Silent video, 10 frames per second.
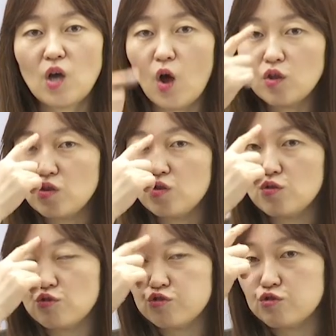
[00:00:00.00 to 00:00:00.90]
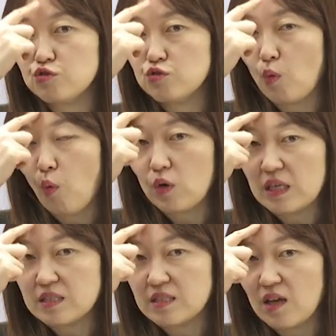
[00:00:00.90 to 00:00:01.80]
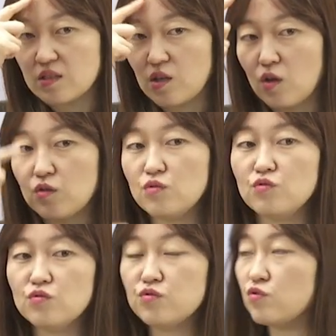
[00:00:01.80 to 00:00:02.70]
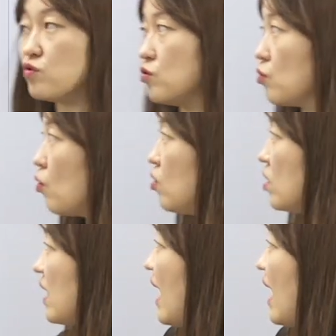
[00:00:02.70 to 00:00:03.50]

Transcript: 전두골이 있어요. 전두골 여기